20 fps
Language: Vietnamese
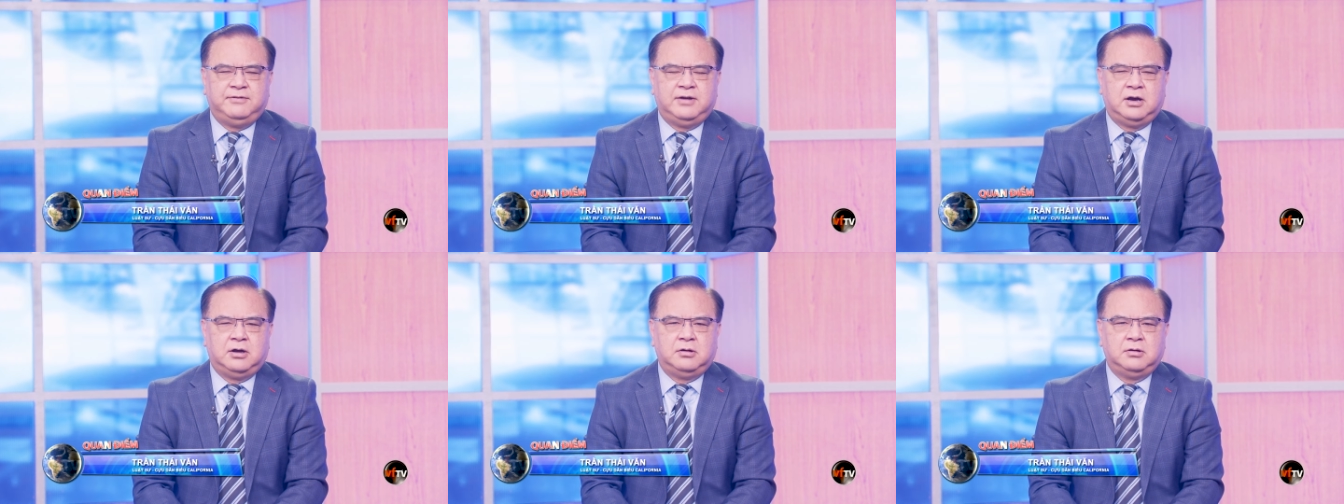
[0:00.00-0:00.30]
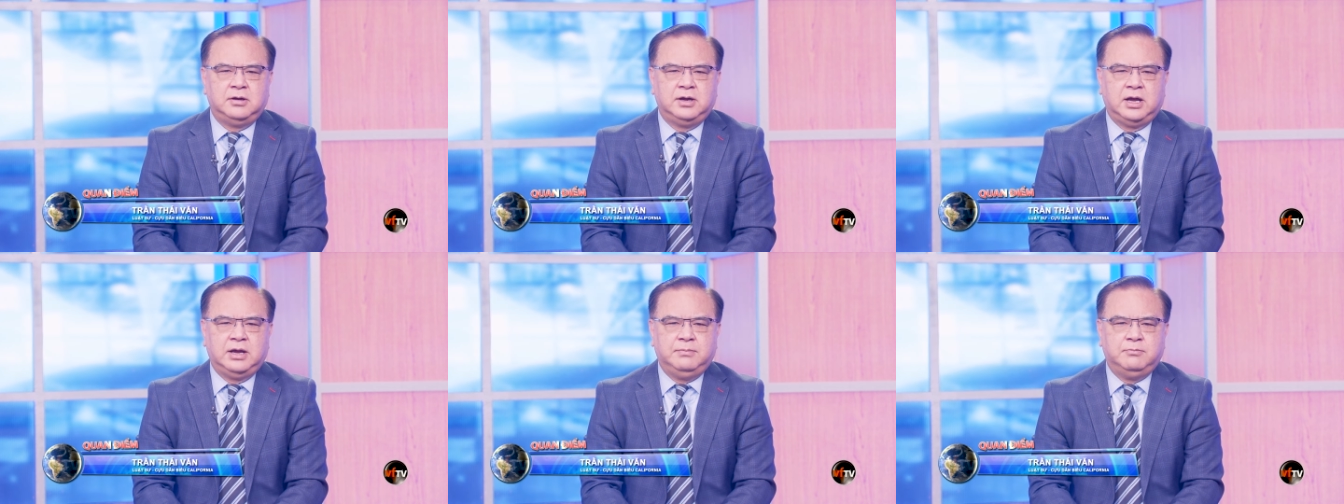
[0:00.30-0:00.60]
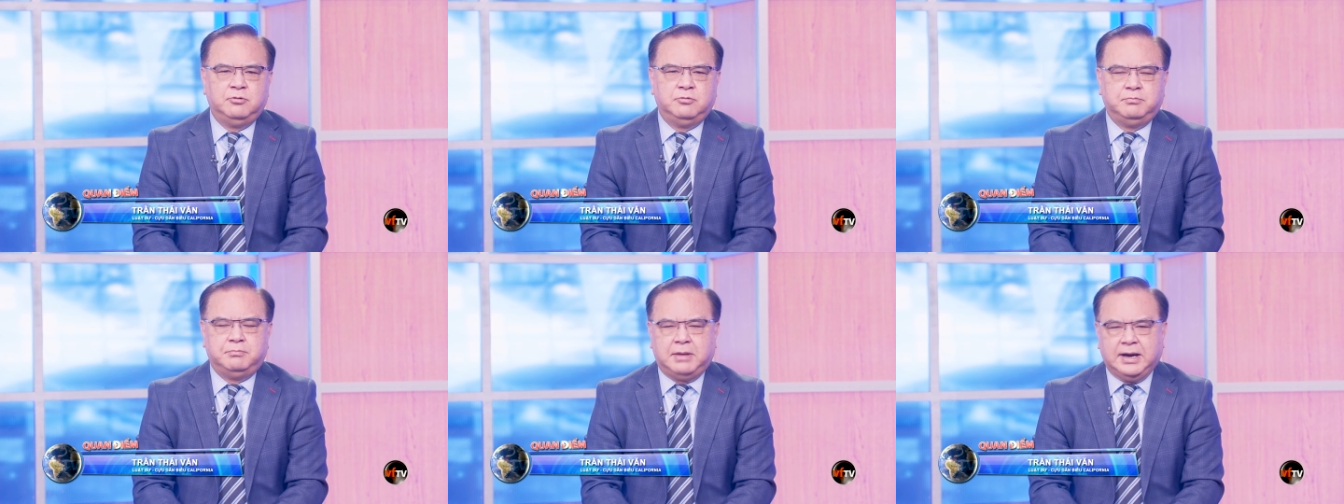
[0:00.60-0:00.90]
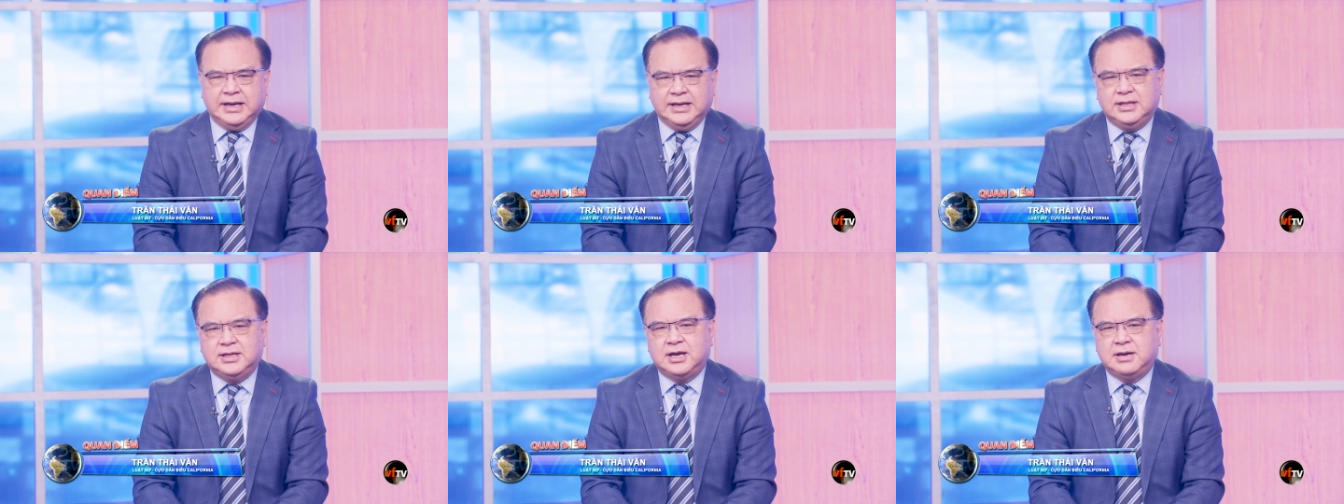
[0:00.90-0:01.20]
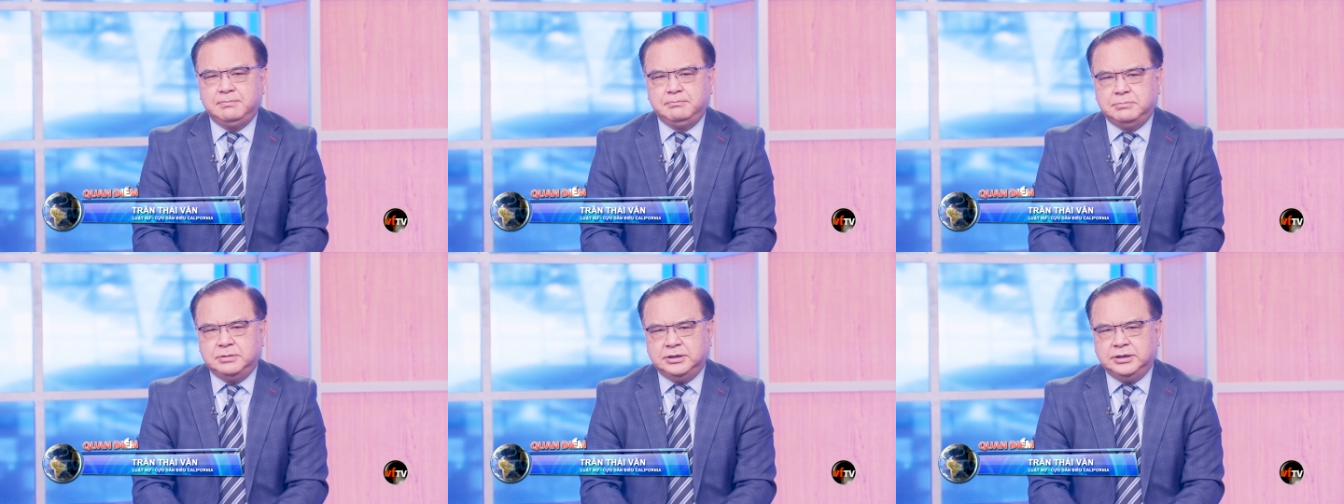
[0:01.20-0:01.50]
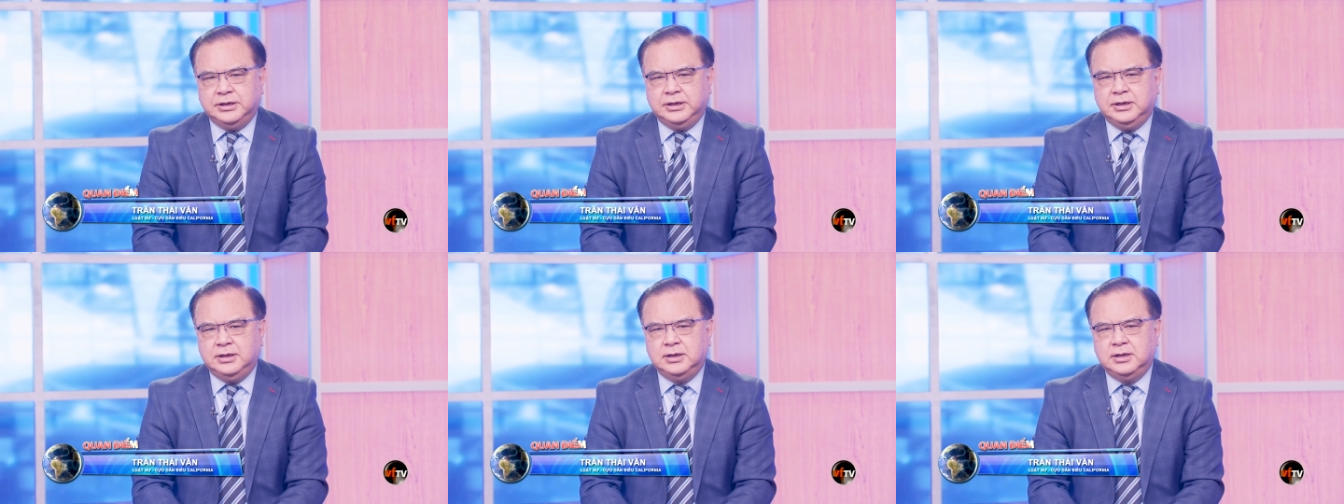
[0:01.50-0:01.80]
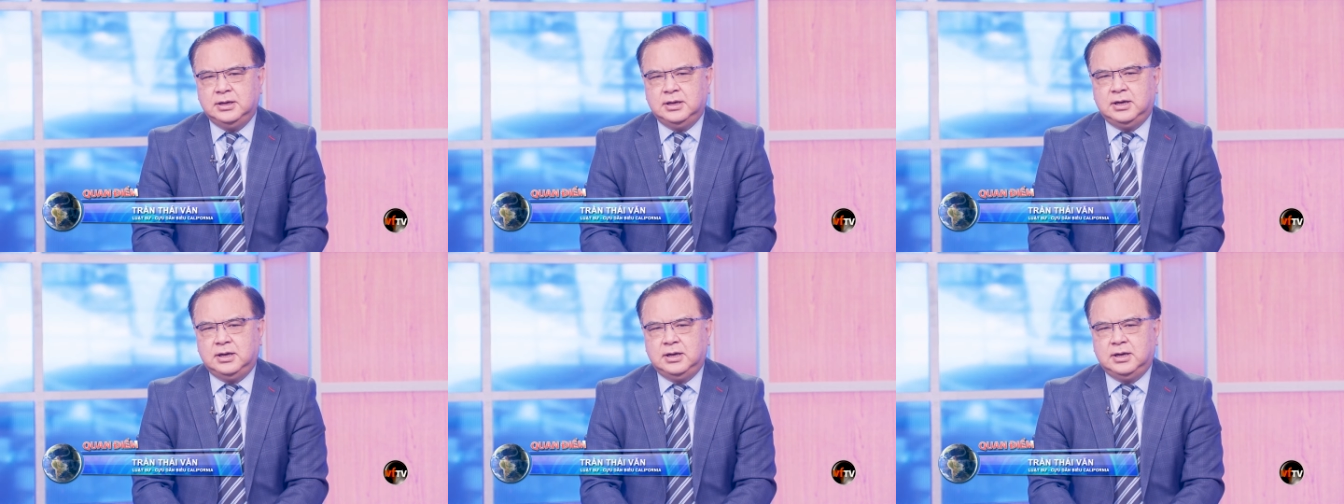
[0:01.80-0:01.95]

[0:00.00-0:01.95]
vào ngày mùng 7 tháng 10